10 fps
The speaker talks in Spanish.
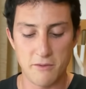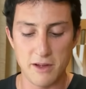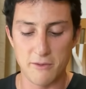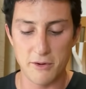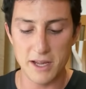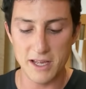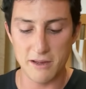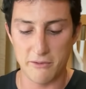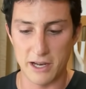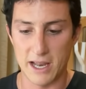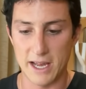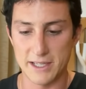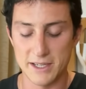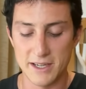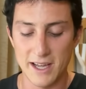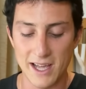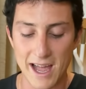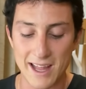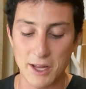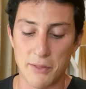Feel free y feel nice.
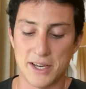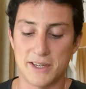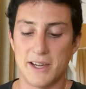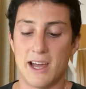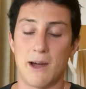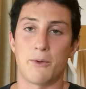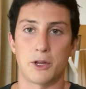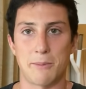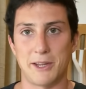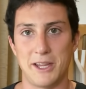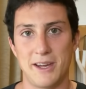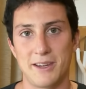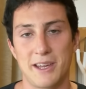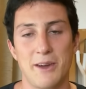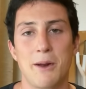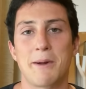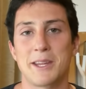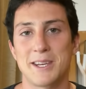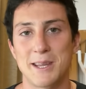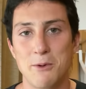Entonces, ya por otro lado, una
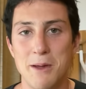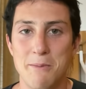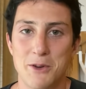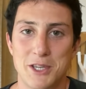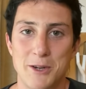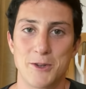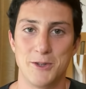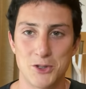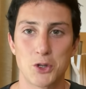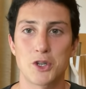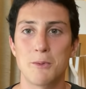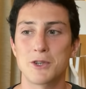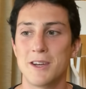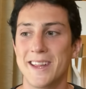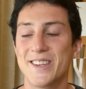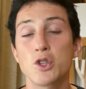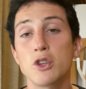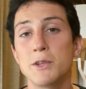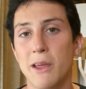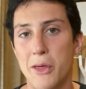partida está muy bien, pero chicos, nosotros somos,
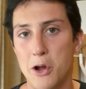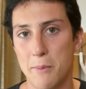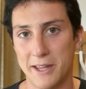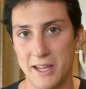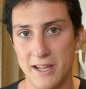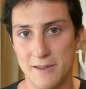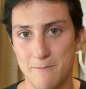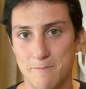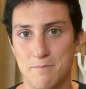nosotros somos de 5 partidas.